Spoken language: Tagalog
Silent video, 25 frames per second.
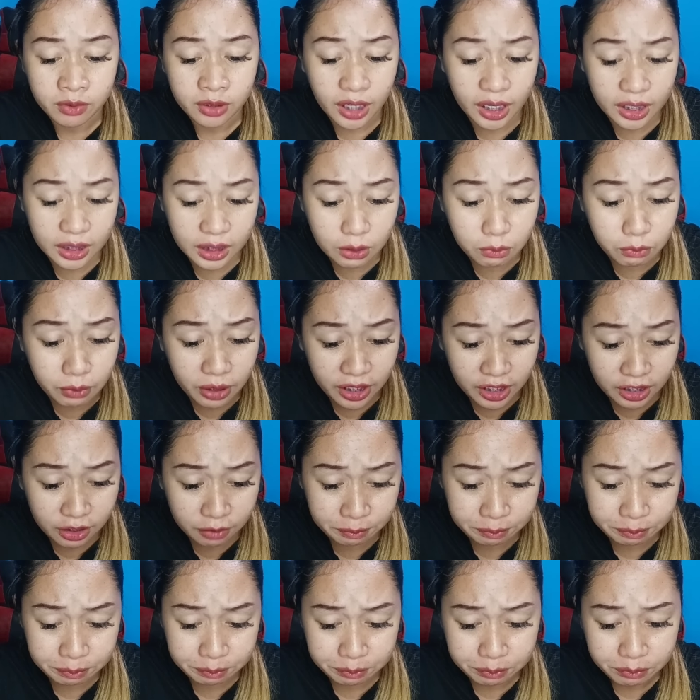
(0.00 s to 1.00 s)

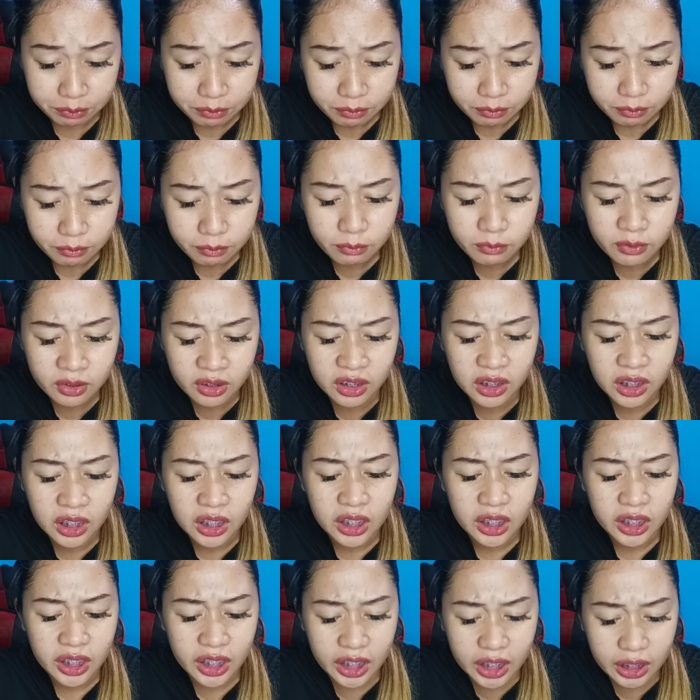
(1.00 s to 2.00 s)
Anyway,
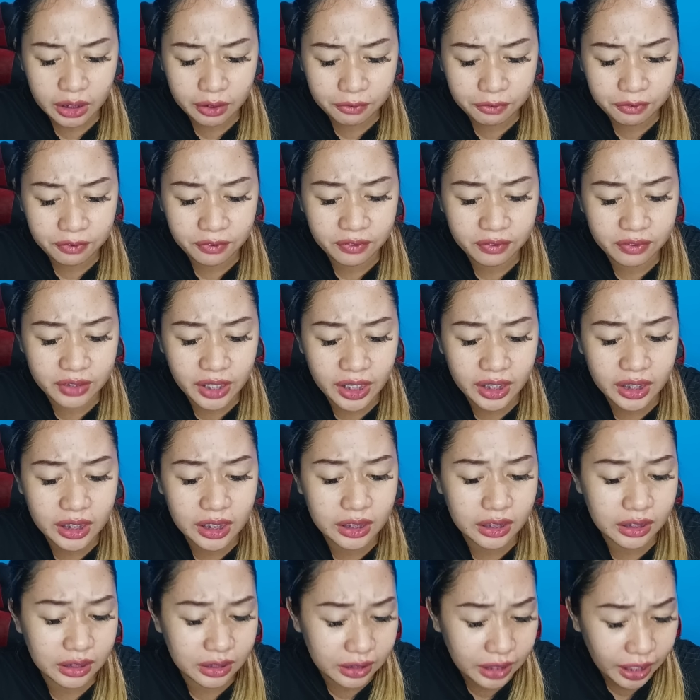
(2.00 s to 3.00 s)
If they
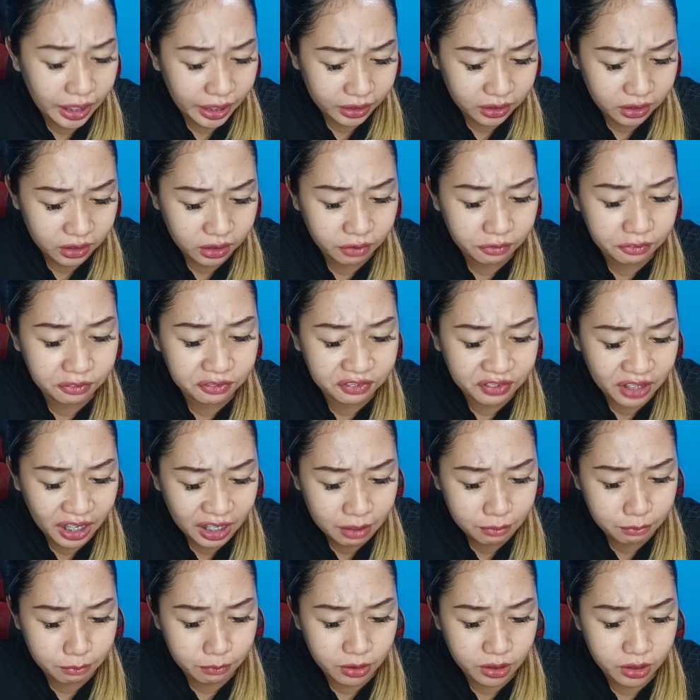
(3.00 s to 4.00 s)
can get
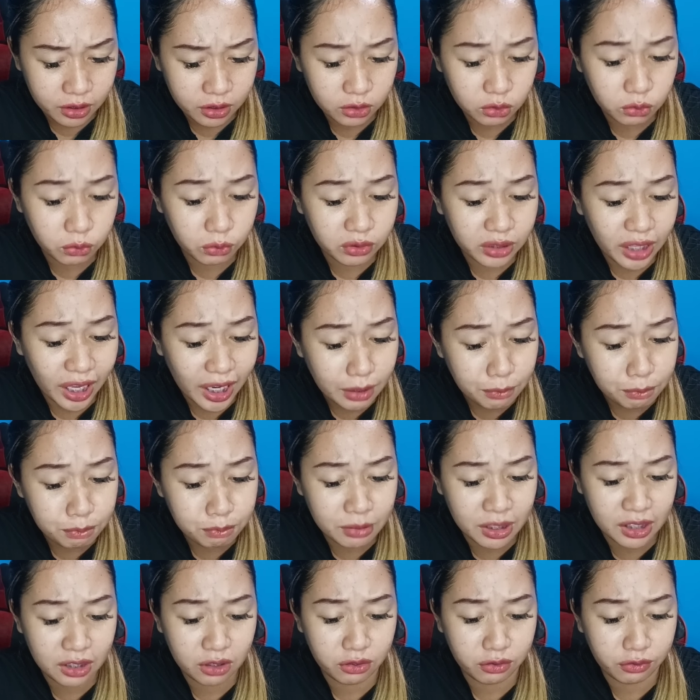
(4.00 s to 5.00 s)
5 to
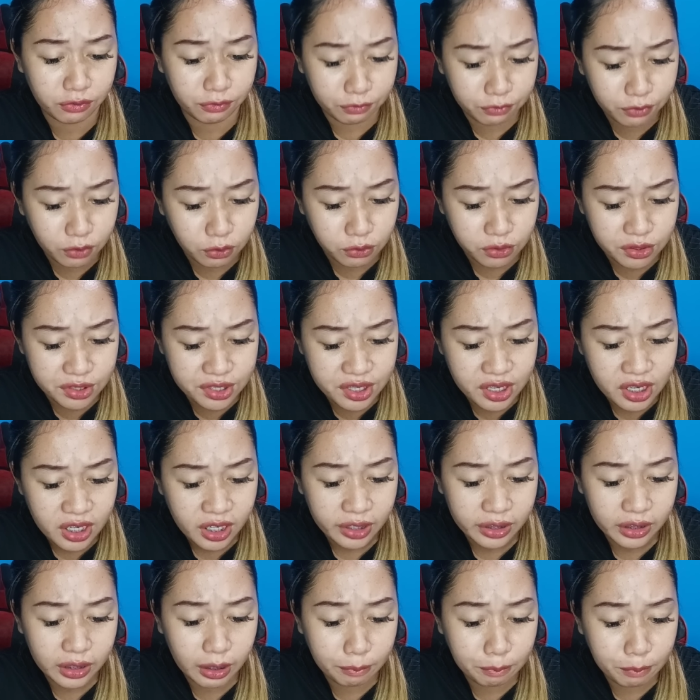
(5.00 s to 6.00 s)
10 million votes,
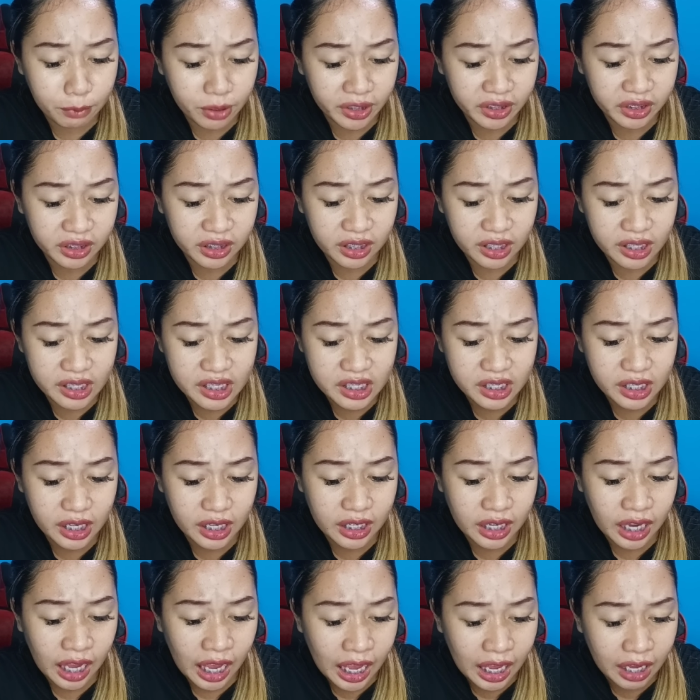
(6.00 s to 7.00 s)
the party list
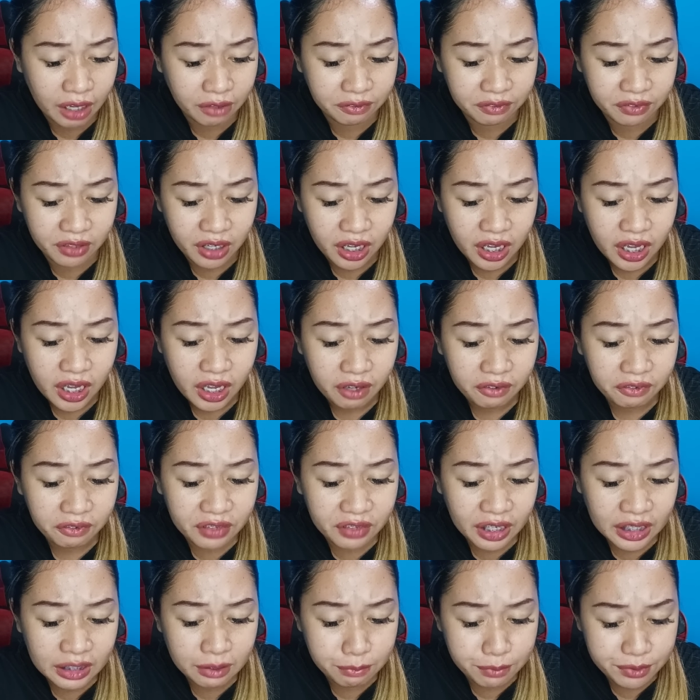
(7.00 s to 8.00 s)
can have
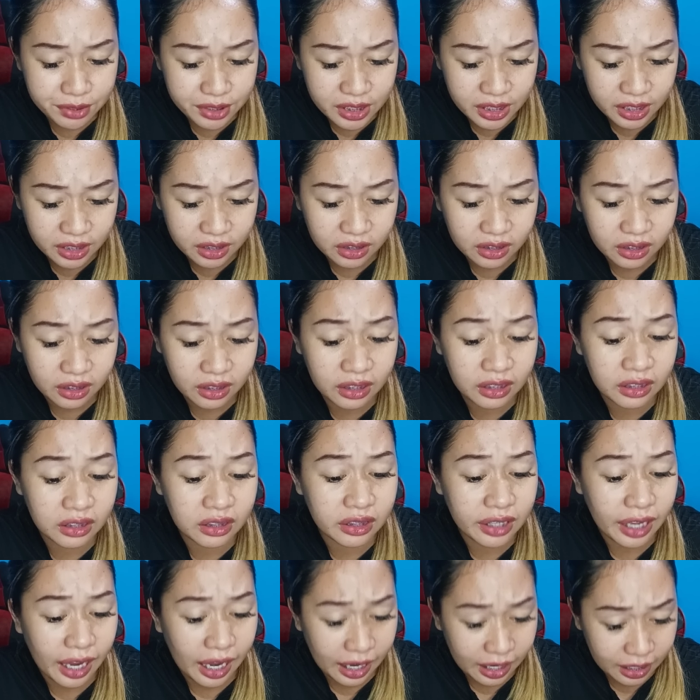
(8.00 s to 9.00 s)
5 seats
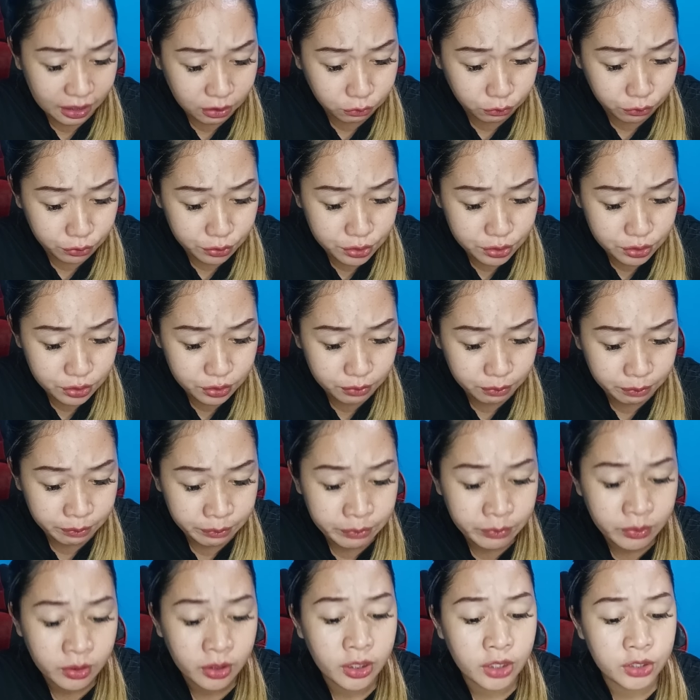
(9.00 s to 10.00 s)
in the House.
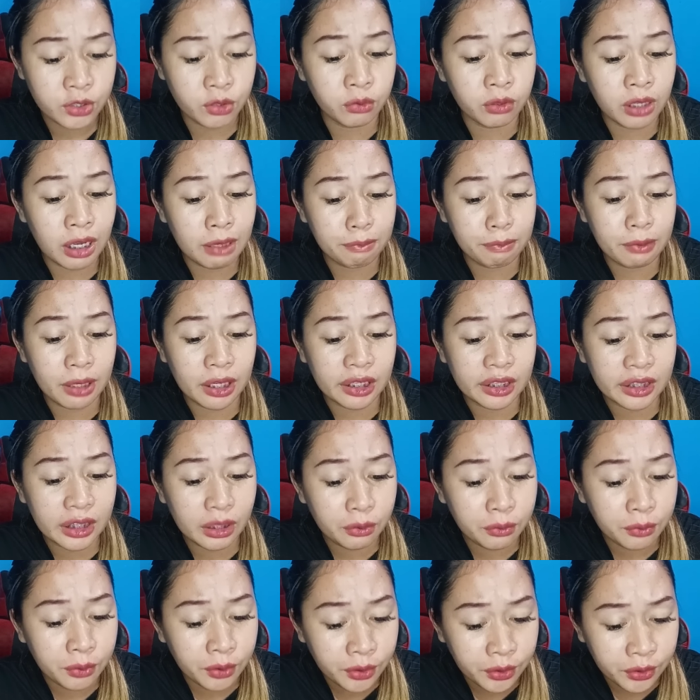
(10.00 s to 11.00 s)
So kapag
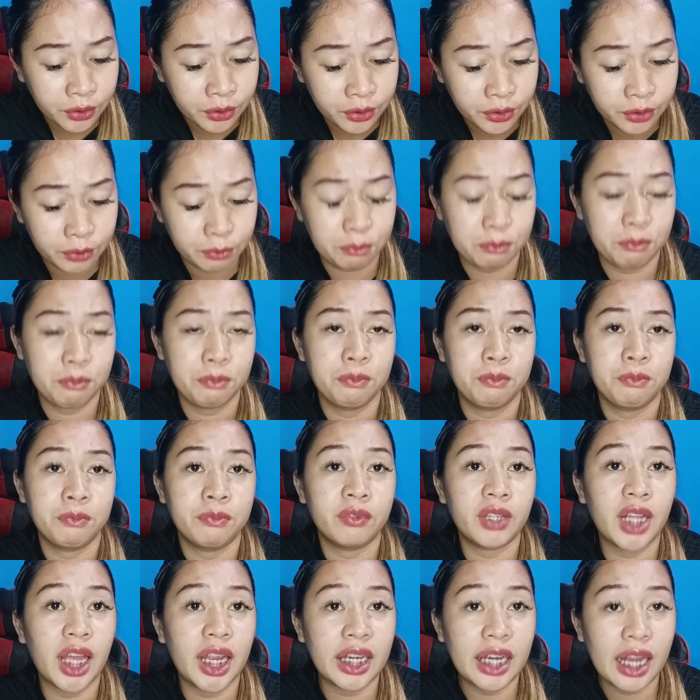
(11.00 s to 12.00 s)
daw ho,
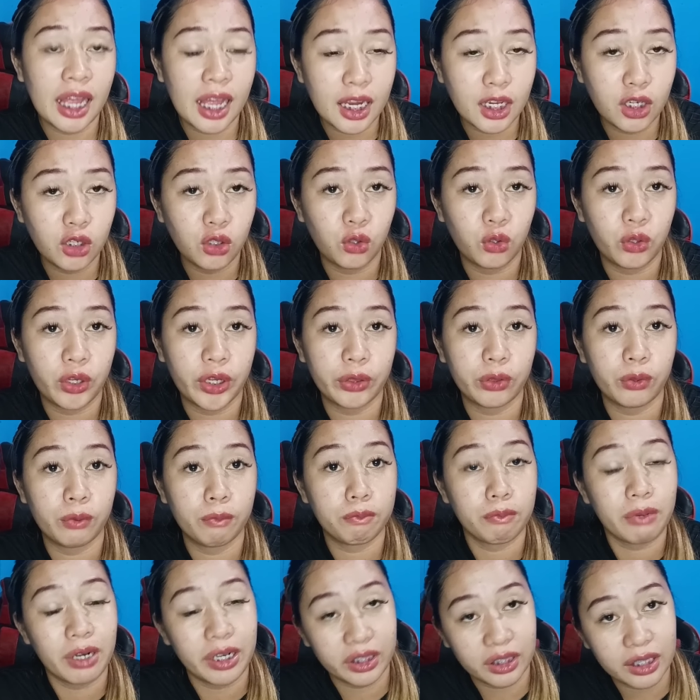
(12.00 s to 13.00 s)
nanalo
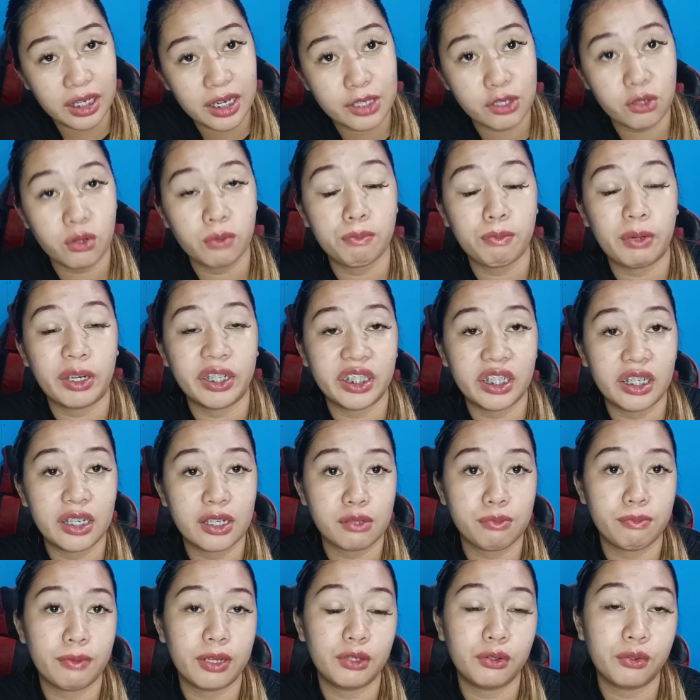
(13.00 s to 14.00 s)
itong party list, kung party
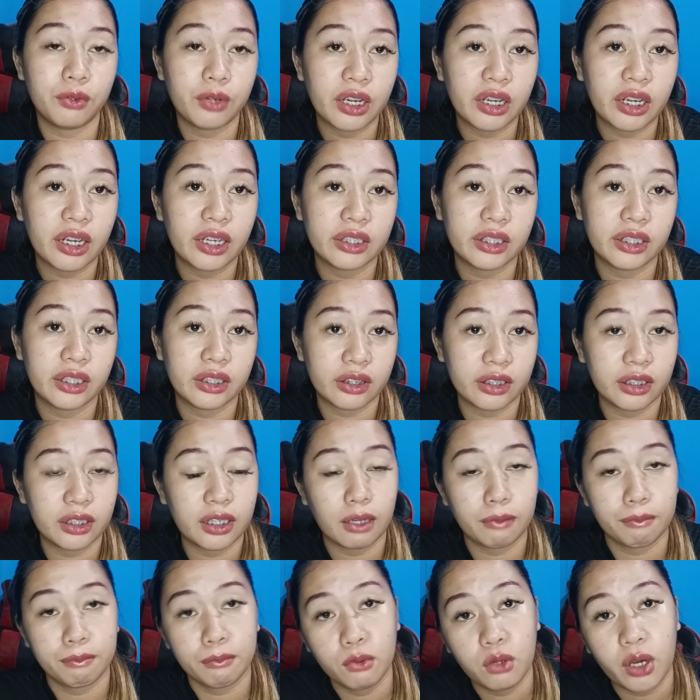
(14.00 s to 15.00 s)
list man ho ang kanyang
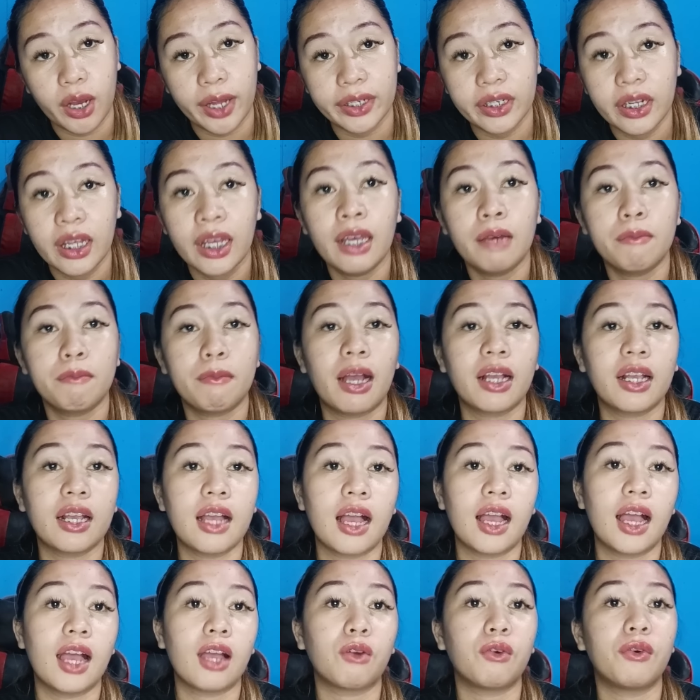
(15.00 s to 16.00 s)
tinakbuhan,
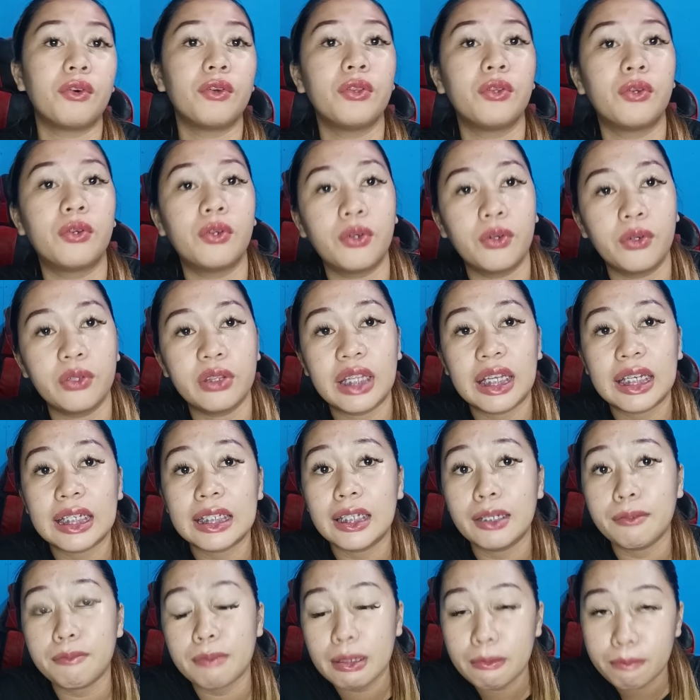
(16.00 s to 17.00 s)
magkakaroon ho
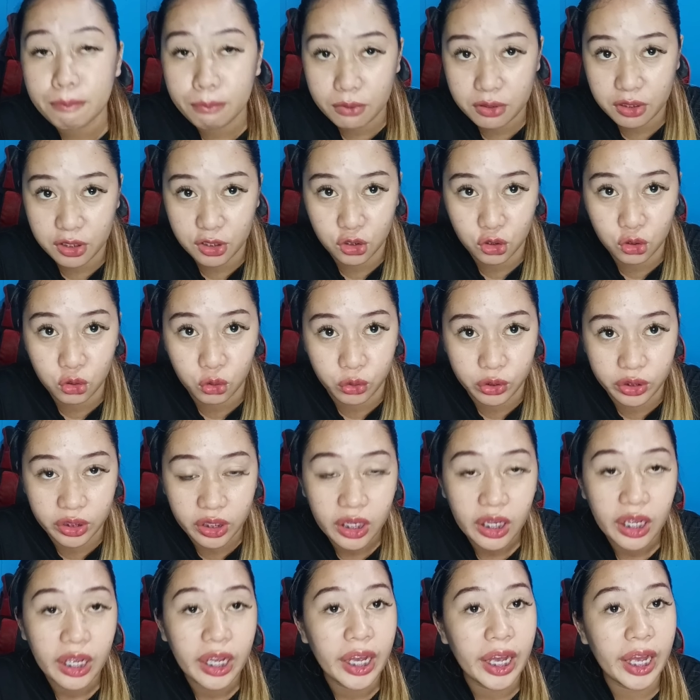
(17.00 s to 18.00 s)
ng limang
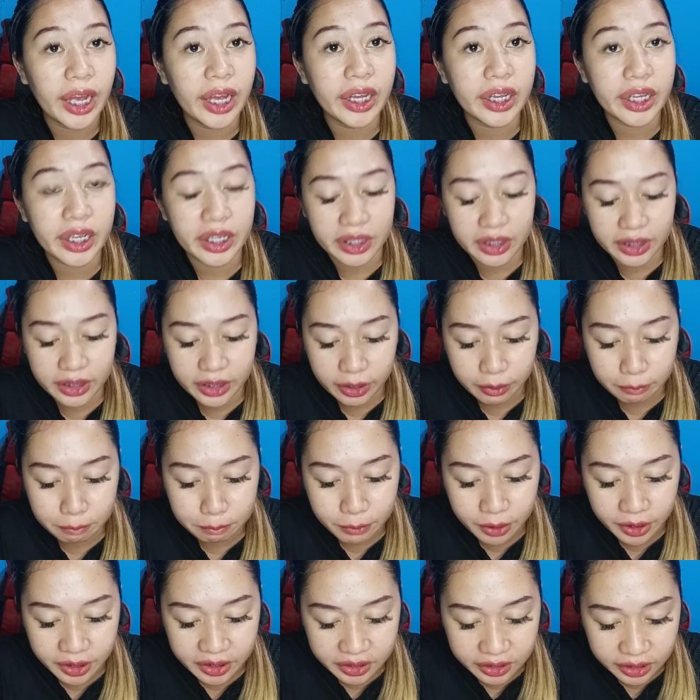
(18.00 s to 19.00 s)
posisyon ang kanyang
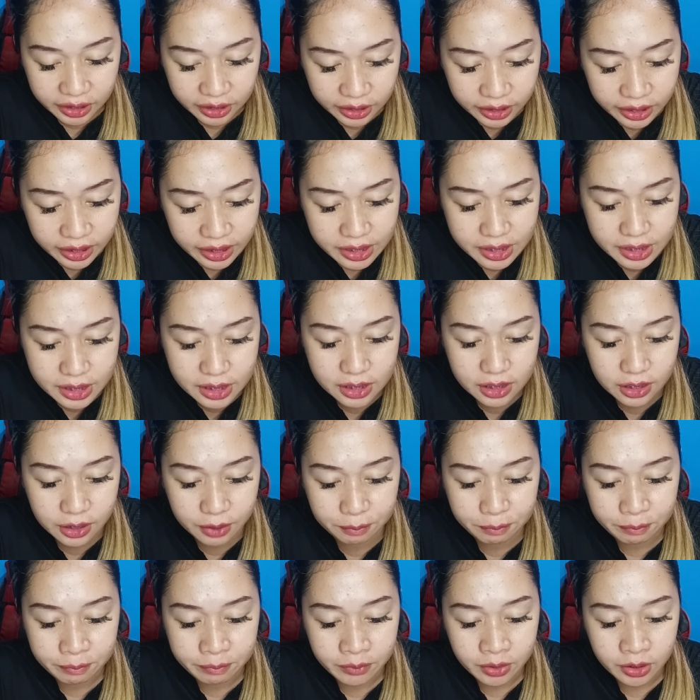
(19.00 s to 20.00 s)
party list.